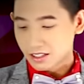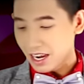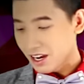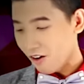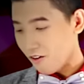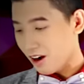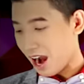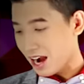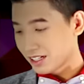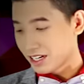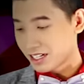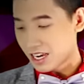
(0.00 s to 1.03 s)
ในเรื่องของกา
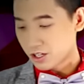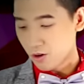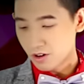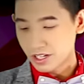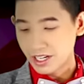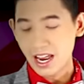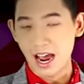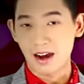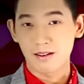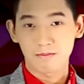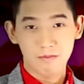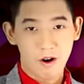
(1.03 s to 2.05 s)
รเงินในช่วงนี้เนี่ย
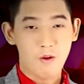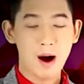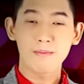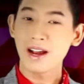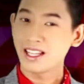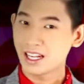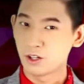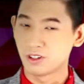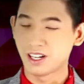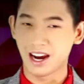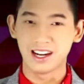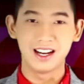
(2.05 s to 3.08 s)
บอกว่าไม่สะดุด
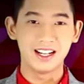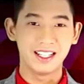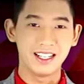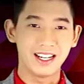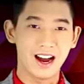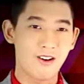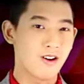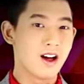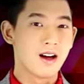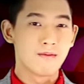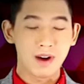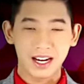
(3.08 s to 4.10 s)
กันเลยทีเดียว
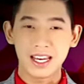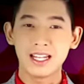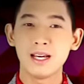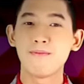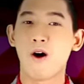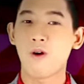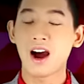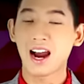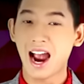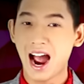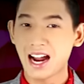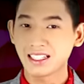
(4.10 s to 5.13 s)
เมื่อกี้ที่บอกว่า
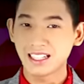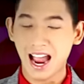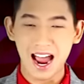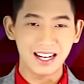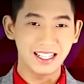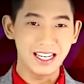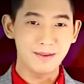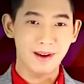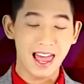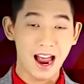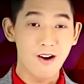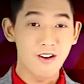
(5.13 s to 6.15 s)
การงานดีไป
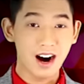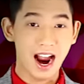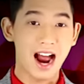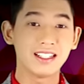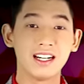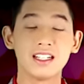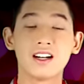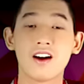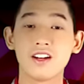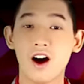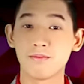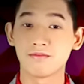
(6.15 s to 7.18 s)
แล้วการเงินก็
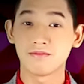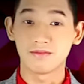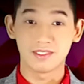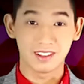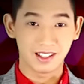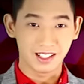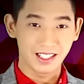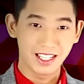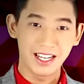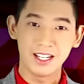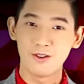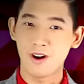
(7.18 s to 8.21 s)
ย่อม
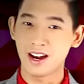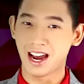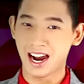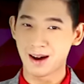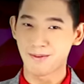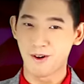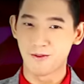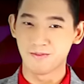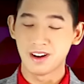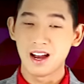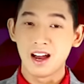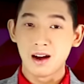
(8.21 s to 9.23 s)
ดีด้วยนะครับผม
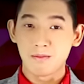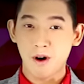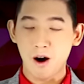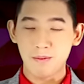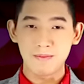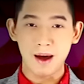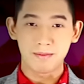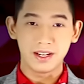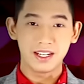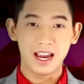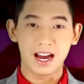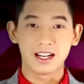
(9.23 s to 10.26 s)
พอเป็นแบบ
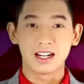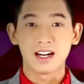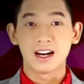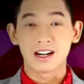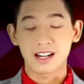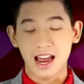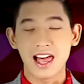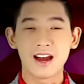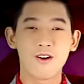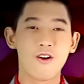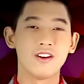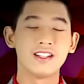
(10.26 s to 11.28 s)
นี้เนี่ยหลา
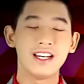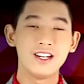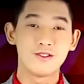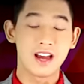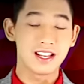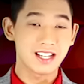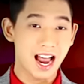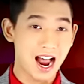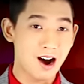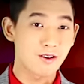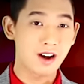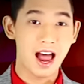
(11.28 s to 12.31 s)
ย ๆ คนที่อยู่ในชา
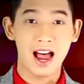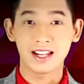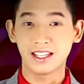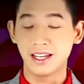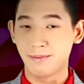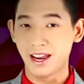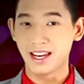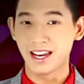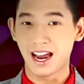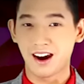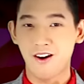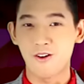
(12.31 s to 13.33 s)
วราศีเมษ
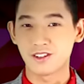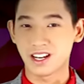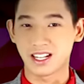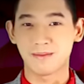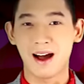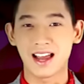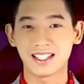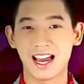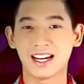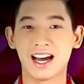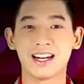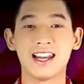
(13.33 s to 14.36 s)
เนี่ยก็คงจะสบายใจ
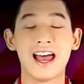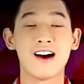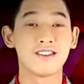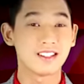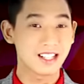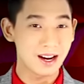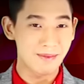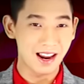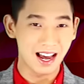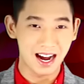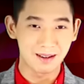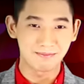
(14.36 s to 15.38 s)
กันแล้วใช่ไหม
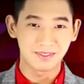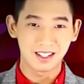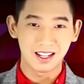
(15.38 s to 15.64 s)
ล่ะครับ